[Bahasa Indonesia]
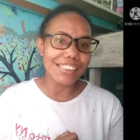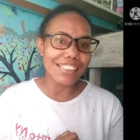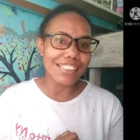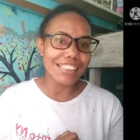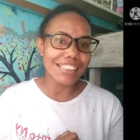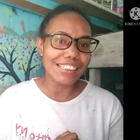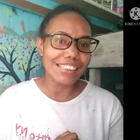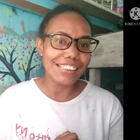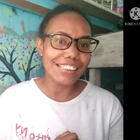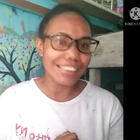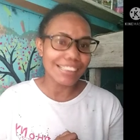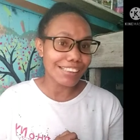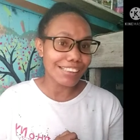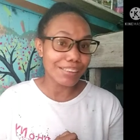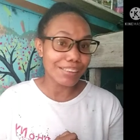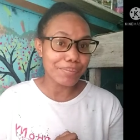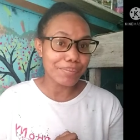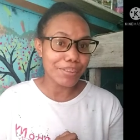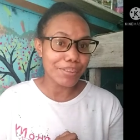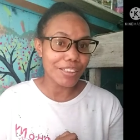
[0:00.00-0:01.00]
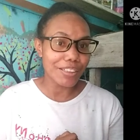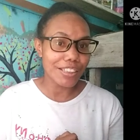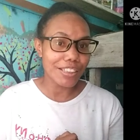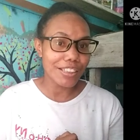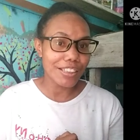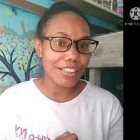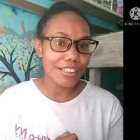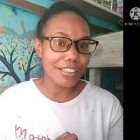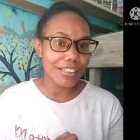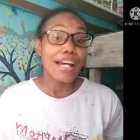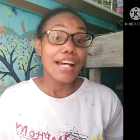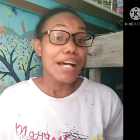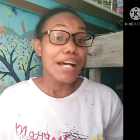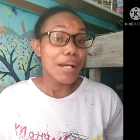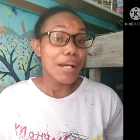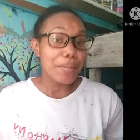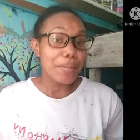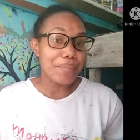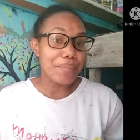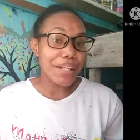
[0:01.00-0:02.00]
tense tersebut.
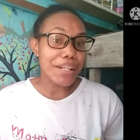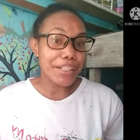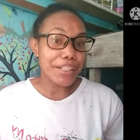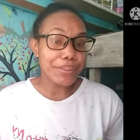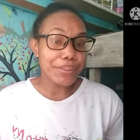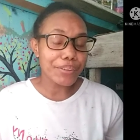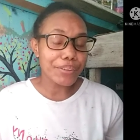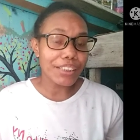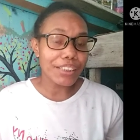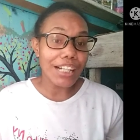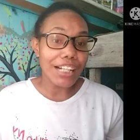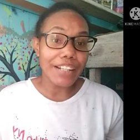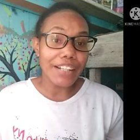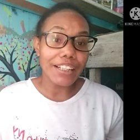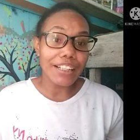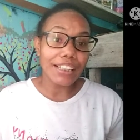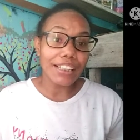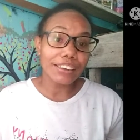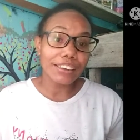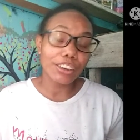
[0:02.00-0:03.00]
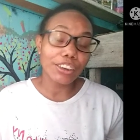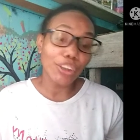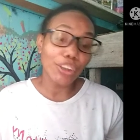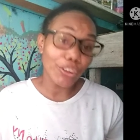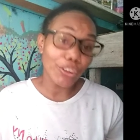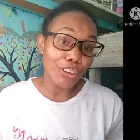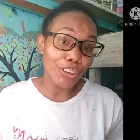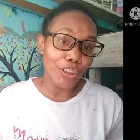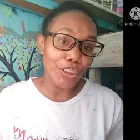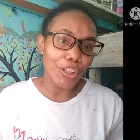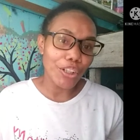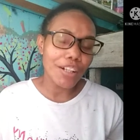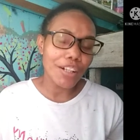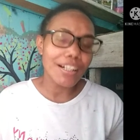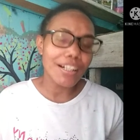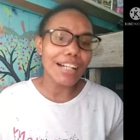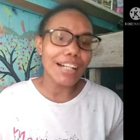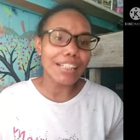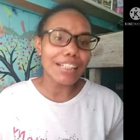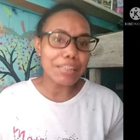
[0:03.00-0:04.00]
Berikut adalah contoh
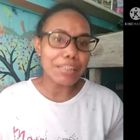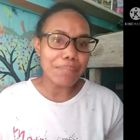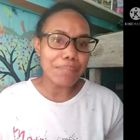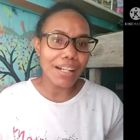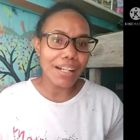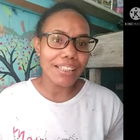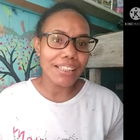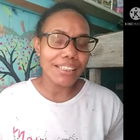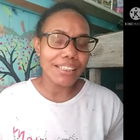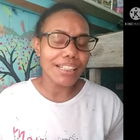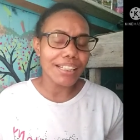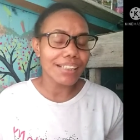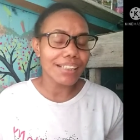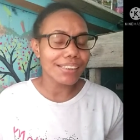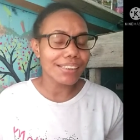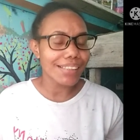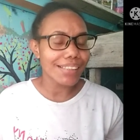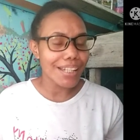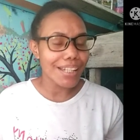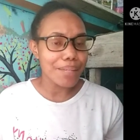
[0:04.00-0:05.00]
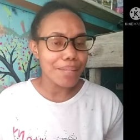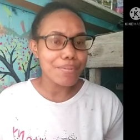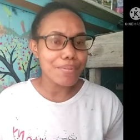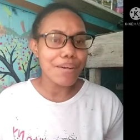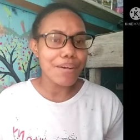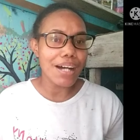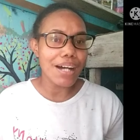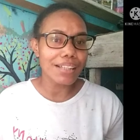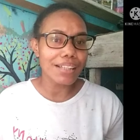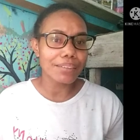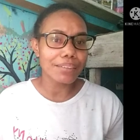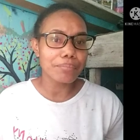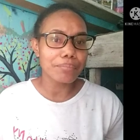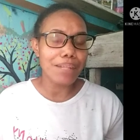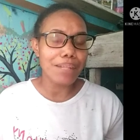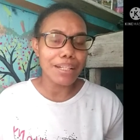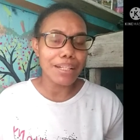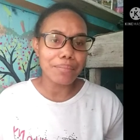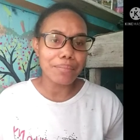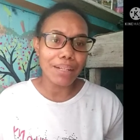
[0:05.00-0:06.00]
kalimat yang saya buat
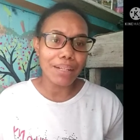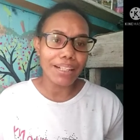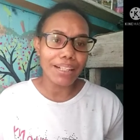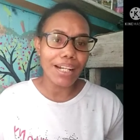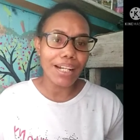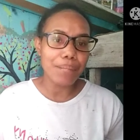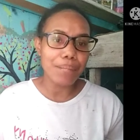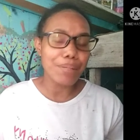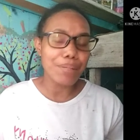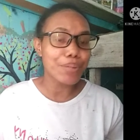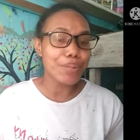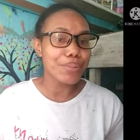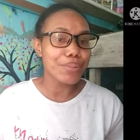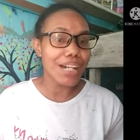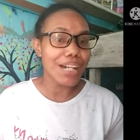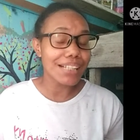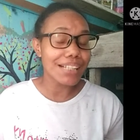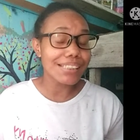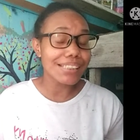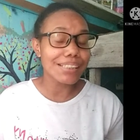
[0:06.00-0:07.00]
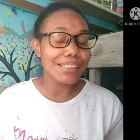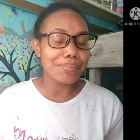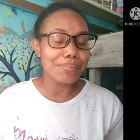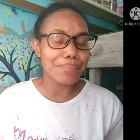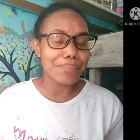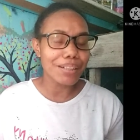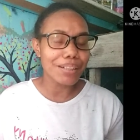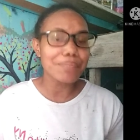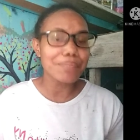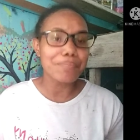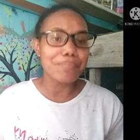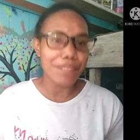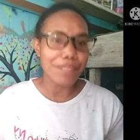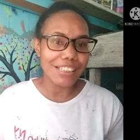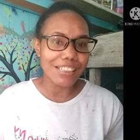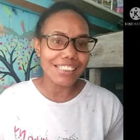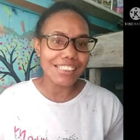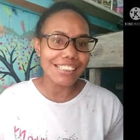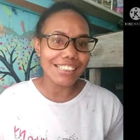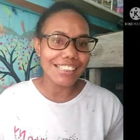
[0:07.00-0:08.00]
bagaimana penggunaan simple
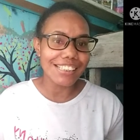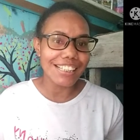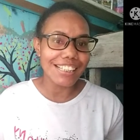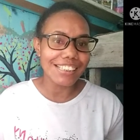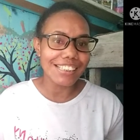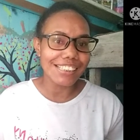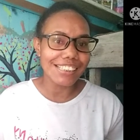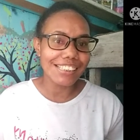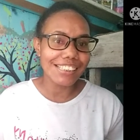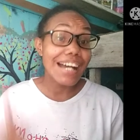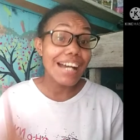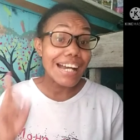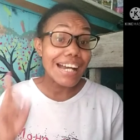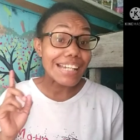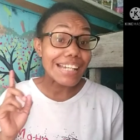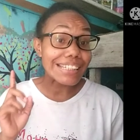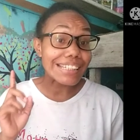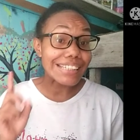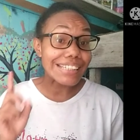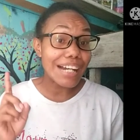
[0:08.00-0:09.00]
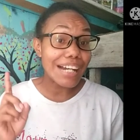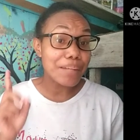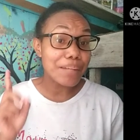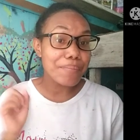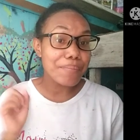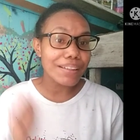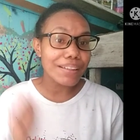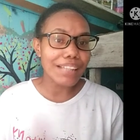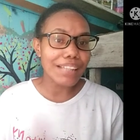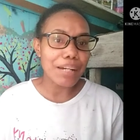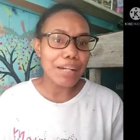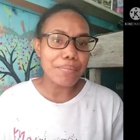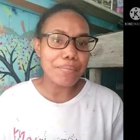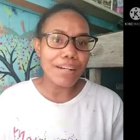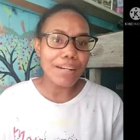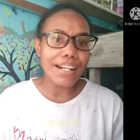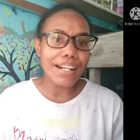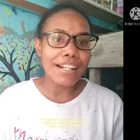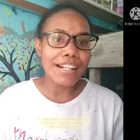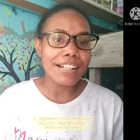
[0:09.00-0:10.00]
present tense. Yang
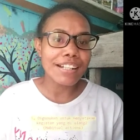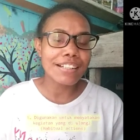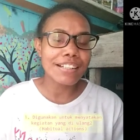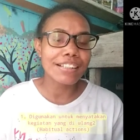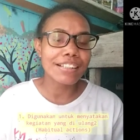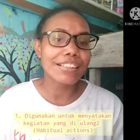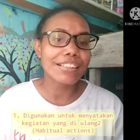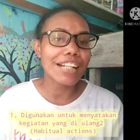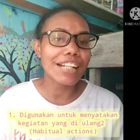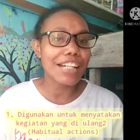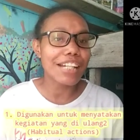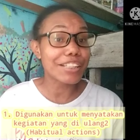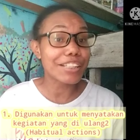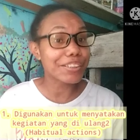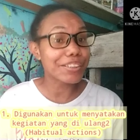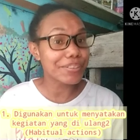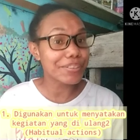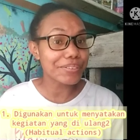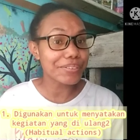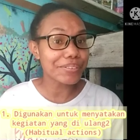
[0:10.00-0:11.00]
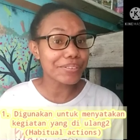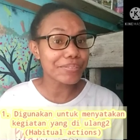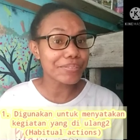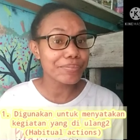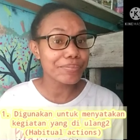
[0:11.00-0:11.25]
pertama yaitu